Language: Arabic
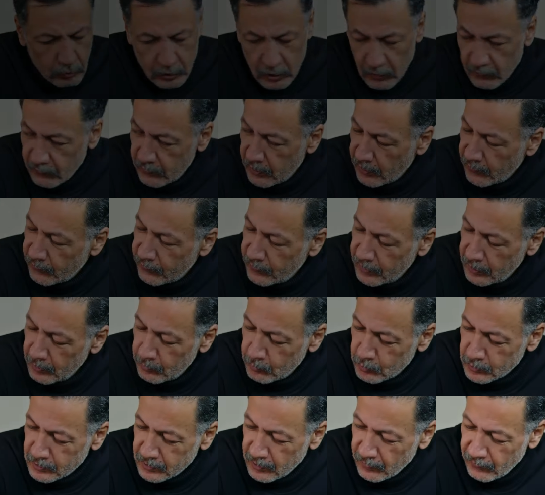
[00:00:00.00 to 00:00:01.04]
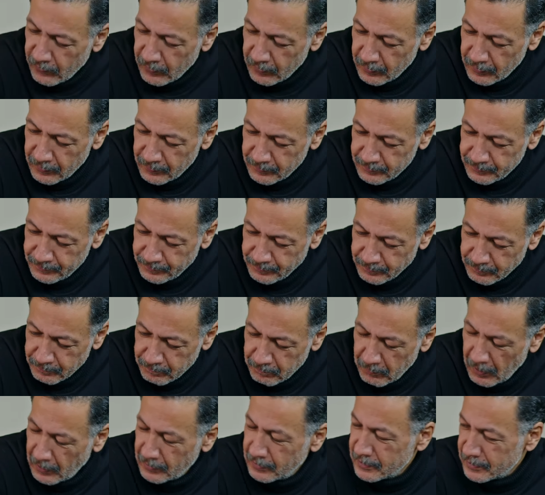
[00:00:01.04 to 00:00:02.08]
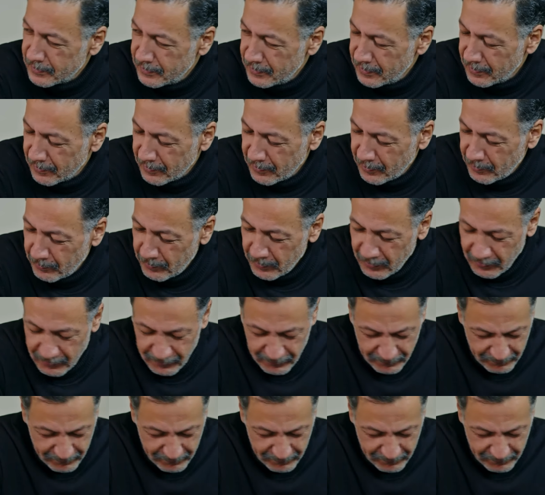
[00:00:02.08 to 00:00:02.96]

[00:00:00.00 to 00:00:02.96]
شفت رفيقي مصطفى بعد سنين غربي